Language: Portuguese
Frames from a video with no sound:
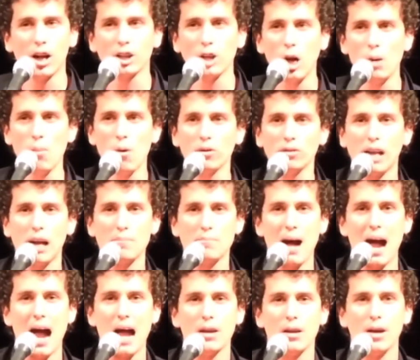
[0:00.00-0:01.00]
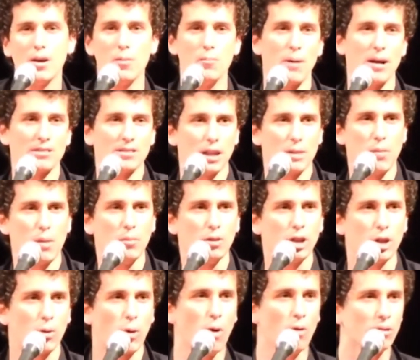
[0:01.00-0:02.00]
tá na hora de arrumar um trabalho. Aí um parceiro meu
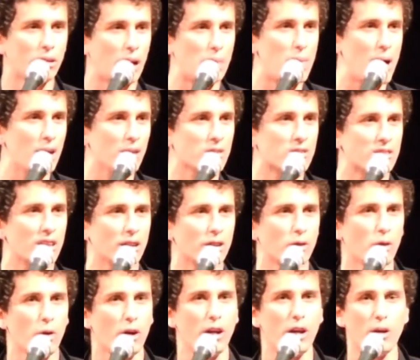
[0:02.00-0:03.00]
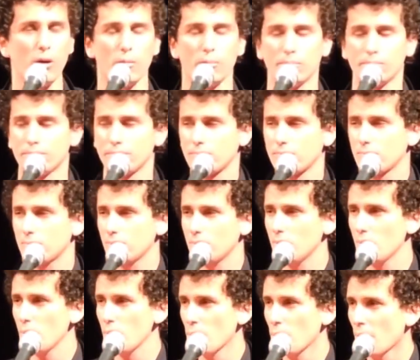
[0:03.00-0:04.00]
me indicou um trabalho no centro do Rio.
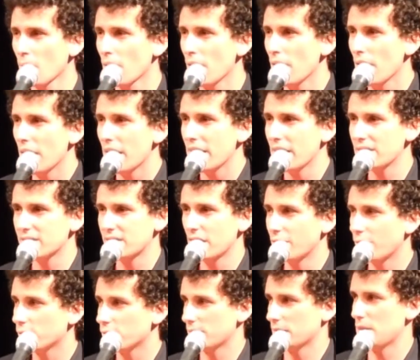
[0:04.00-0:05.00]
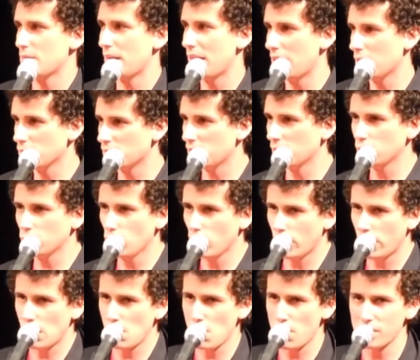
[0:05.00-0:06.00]
E assim, você vai trabalhar no centro
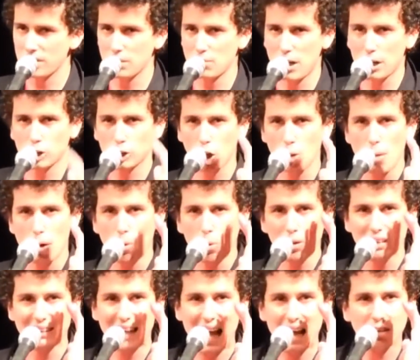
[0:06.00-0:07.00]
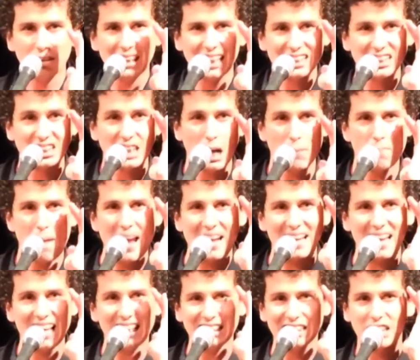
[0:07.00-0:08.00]
do Rio, parceiro, mas toma cuidado que a chapa
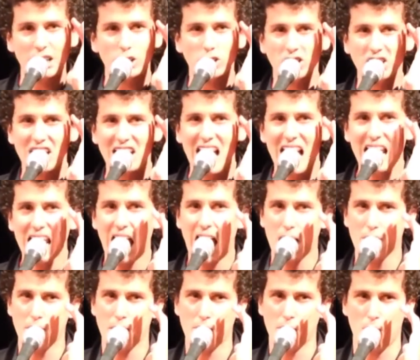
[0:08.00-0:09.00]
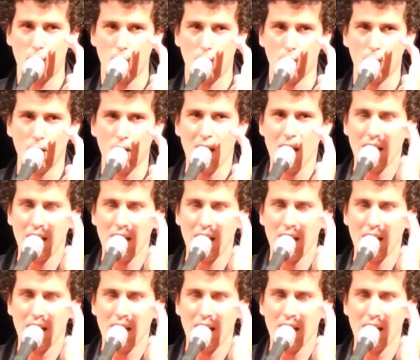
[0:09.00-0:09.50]
é quente até tu chegar lá, meu irmão.